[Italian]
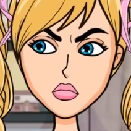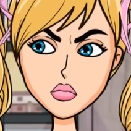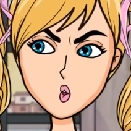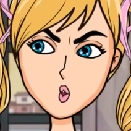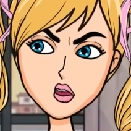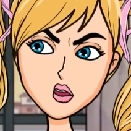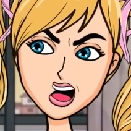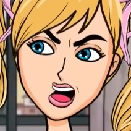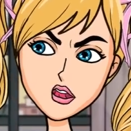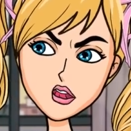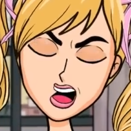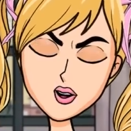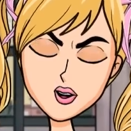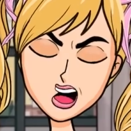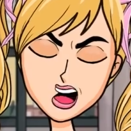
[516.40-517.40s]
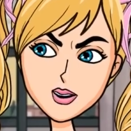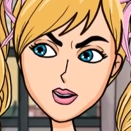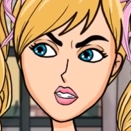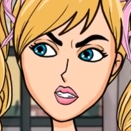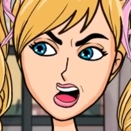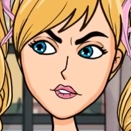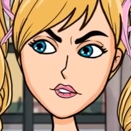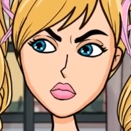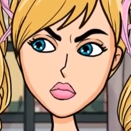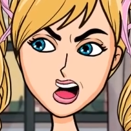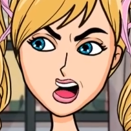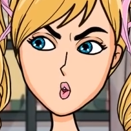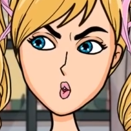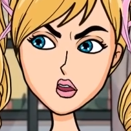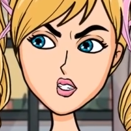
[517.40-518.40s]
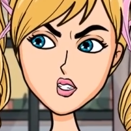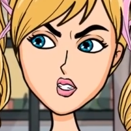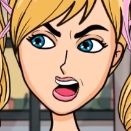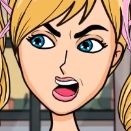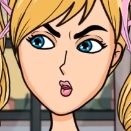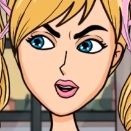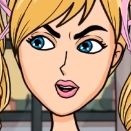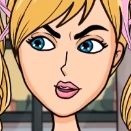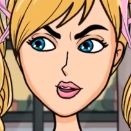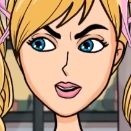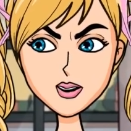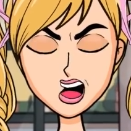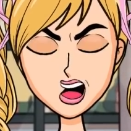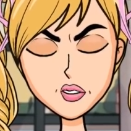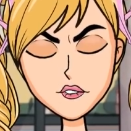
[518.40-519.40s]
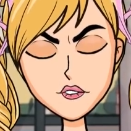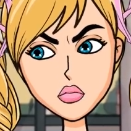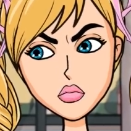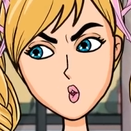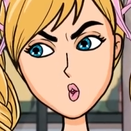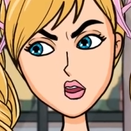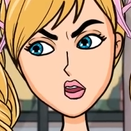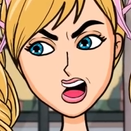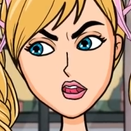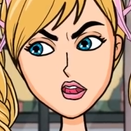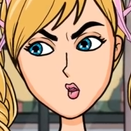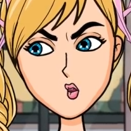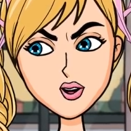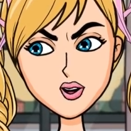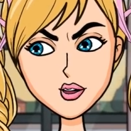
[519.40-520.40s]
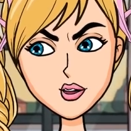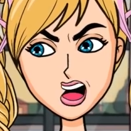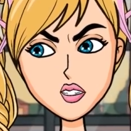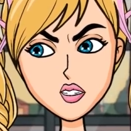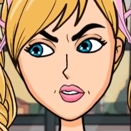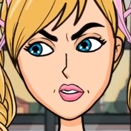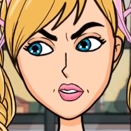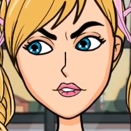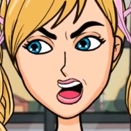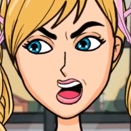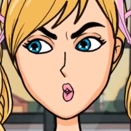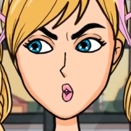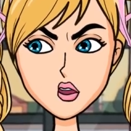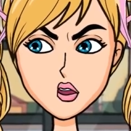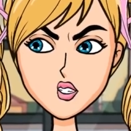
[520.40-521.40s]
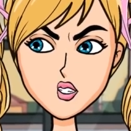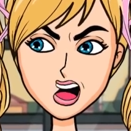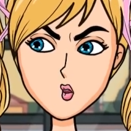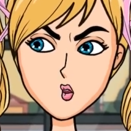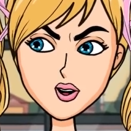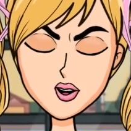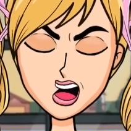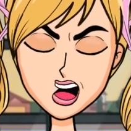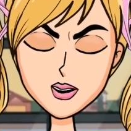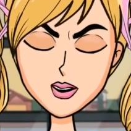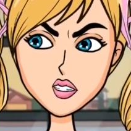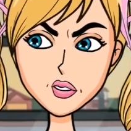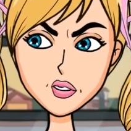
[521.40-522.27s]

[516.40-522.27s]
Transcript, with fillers: Mi sono arrabbiata, le ho detto che anche lei aveva quasi rovinato la mia relazione con Bruce, che amavo.